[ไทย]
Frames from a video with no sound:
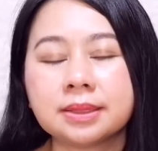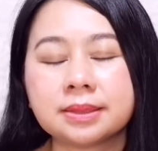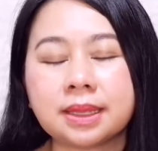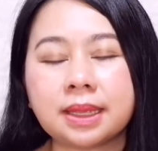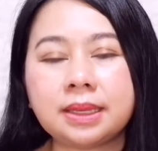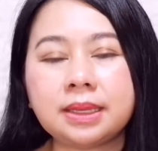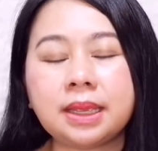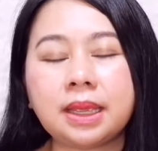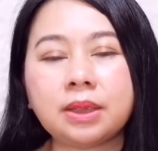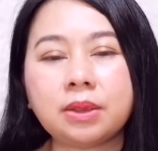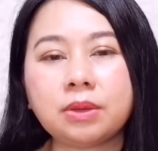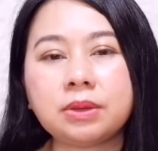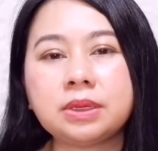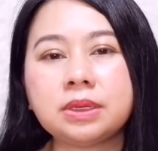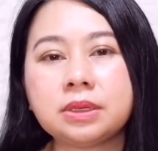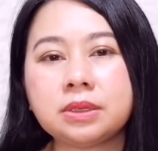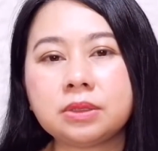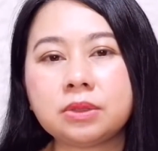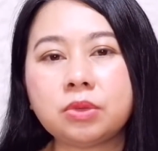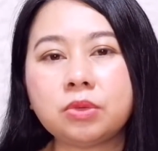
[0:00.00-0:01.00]
ไซส์ใหญ่ก็
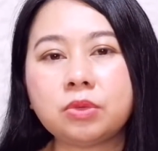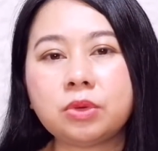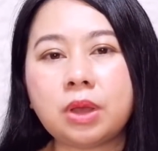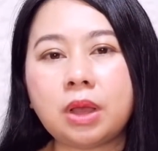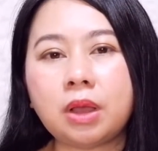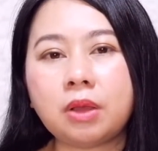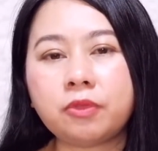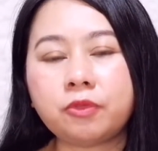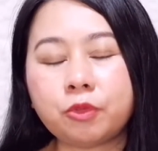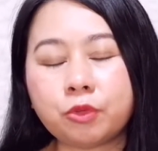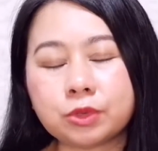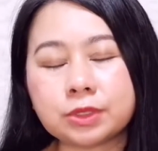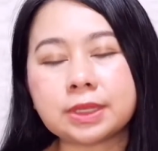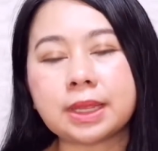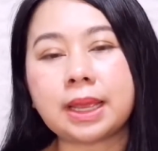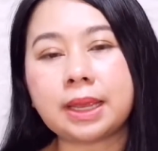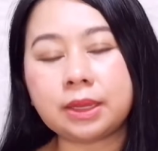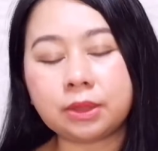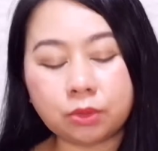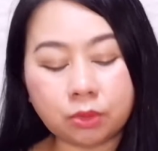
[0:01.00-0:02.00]
คือตัวฟูล
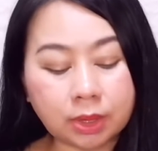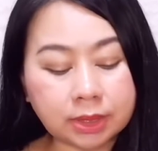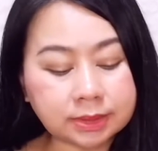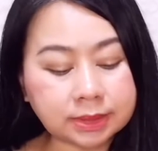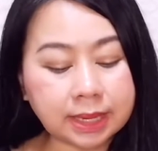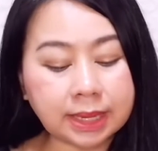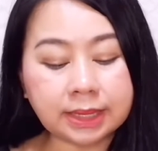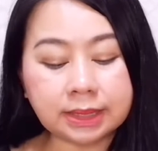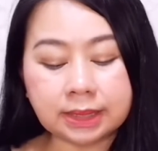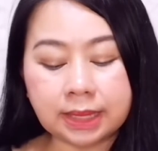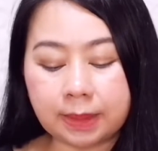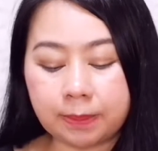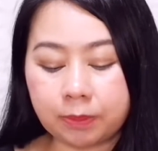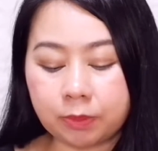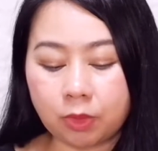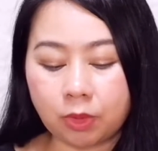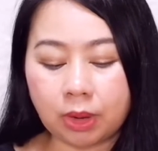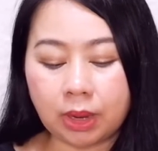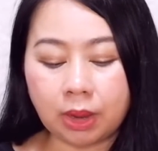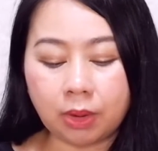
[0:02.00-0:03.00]
ไซส์ ตัวไซส์เต็ม
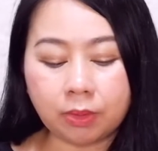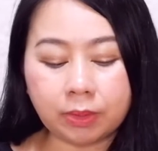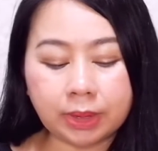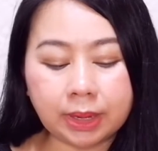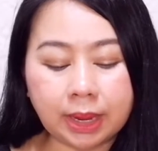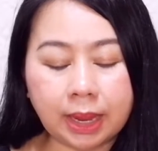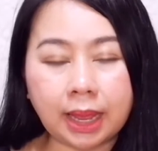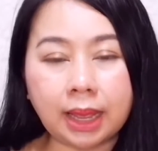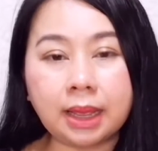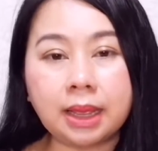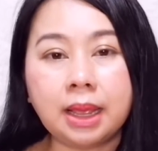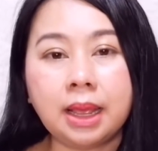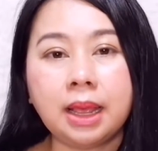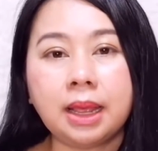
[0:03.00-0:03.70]
ของเขานะคะ